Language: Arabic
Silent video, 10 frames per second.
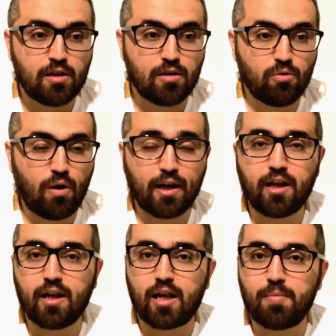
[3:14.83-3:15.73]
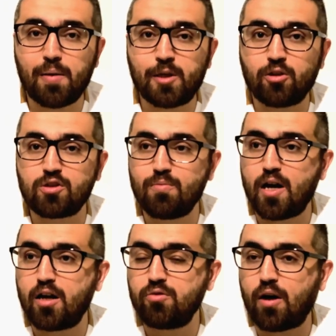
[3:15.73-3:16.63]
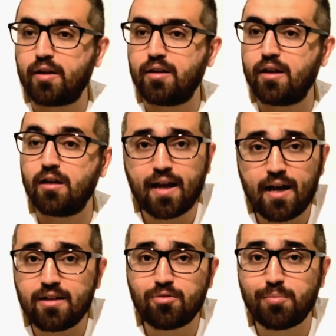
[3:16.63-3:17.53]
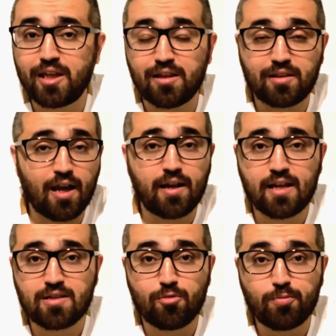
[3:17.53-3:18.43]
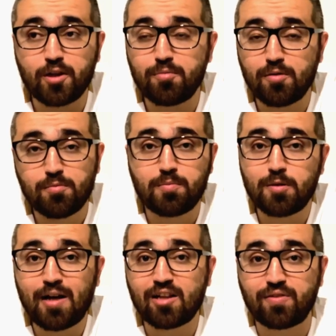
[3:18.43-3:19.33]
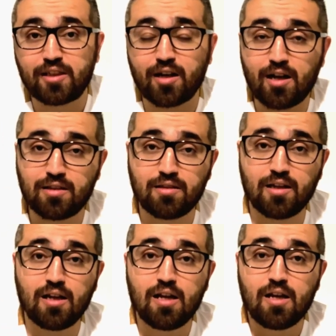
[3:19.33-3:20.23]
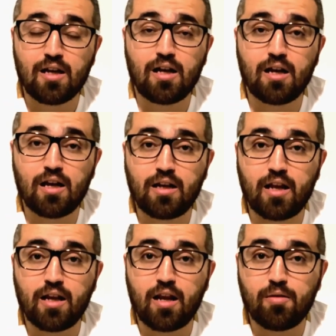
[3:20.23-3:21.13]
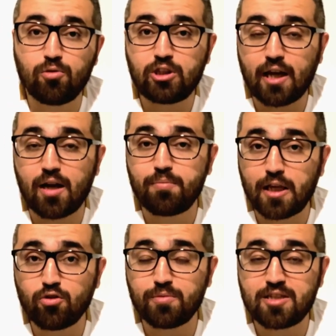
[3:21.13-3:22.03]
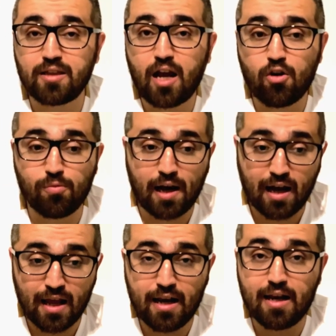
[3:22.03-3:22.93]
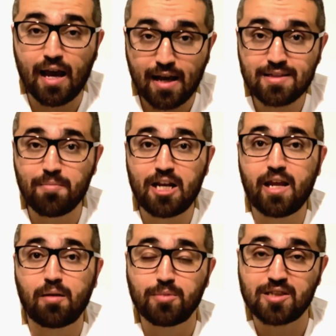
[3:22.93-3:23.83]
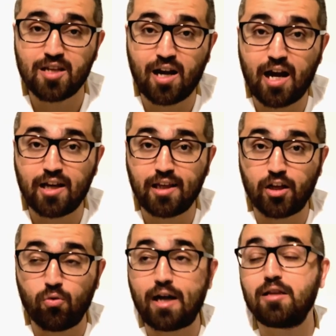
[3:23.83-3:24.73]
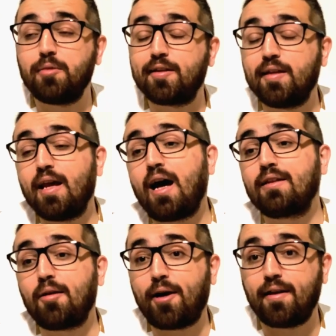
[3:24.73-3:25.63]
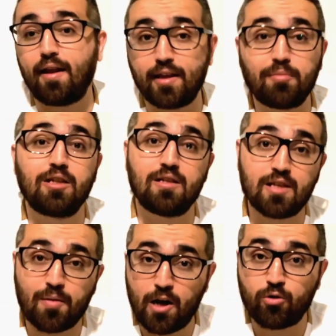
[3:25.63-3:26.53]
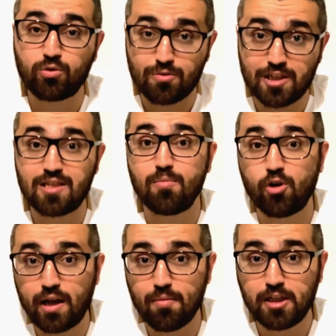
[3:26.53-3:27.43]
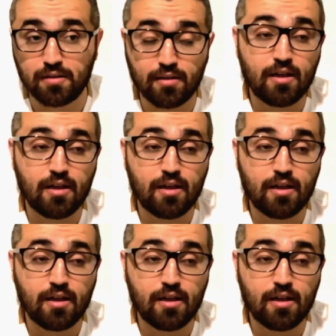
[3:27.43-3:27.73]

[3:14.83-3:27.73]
وحكينا عن محمد عثمان وعن خالد مبيض كان لازم ممكن ببعض فترات آه، المنتخب يتم استدعائه مع هالازمه اللي عم بتصير حاليا وعدم اقتناع طبعا الكابتن نزار محروس بسيمون امين